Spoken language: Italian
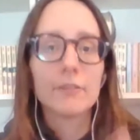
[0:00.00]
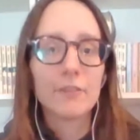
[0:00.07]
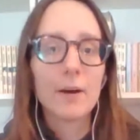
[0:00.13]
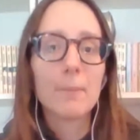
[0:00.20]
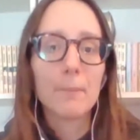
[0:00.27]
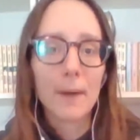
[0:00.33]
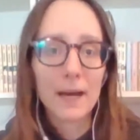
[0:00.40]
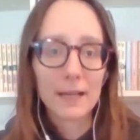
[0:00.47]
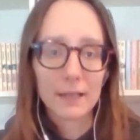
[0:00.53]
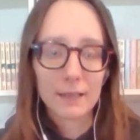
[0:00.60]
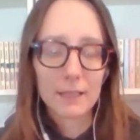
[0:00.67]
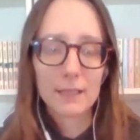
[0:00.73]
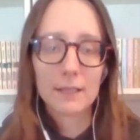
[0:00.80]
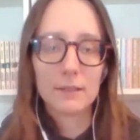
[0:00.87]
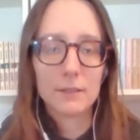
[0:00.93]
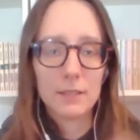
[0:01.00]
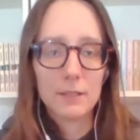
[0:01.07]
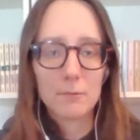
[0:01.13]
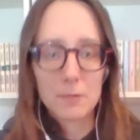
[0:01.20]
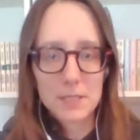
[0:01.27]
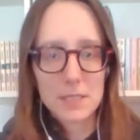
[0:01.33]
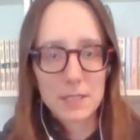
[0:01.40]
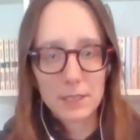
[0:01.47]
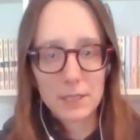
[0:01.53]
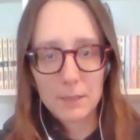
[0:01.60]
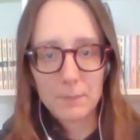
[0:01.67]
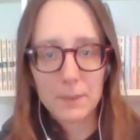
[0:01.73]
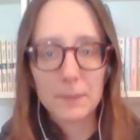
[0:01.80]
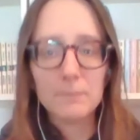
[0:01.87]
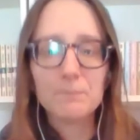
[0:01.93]
fa parte di questi
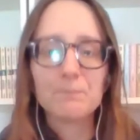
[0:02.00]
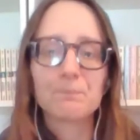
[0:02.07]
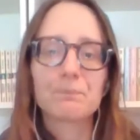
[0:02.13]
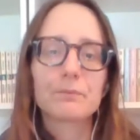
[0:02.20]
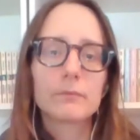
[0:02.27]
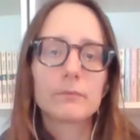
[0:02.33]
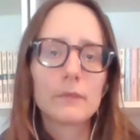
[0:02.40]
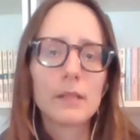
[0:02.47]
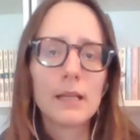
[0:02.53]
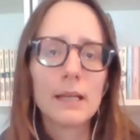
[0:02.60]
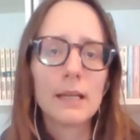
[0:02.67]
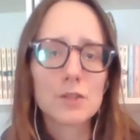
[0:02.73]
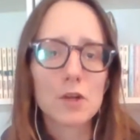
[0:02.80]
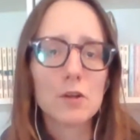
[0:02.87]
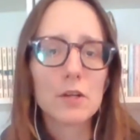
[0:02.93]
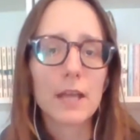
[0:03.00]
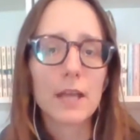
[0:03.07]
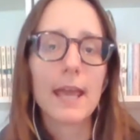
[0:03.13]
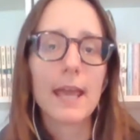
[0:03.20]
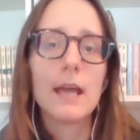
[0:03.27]
tipi solo che